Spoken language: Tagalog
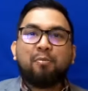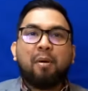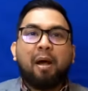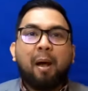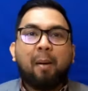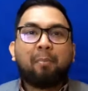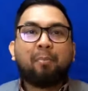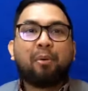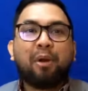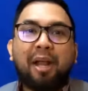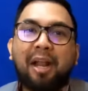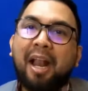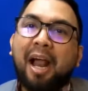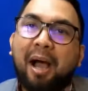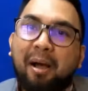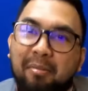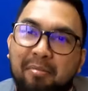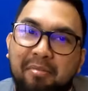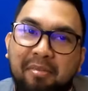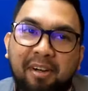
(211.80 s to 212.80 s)
Yung mga
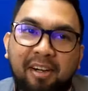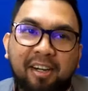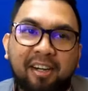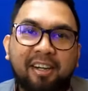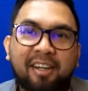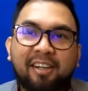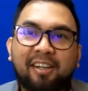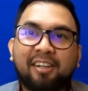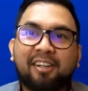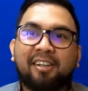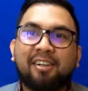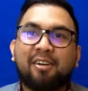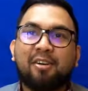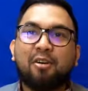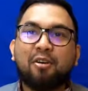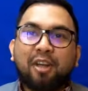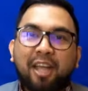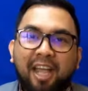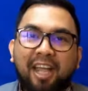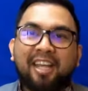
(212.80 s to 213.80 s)
pre-love.
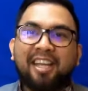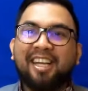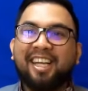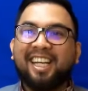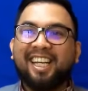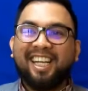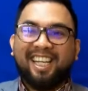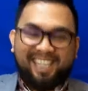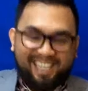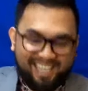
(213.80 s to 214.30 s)
Okay?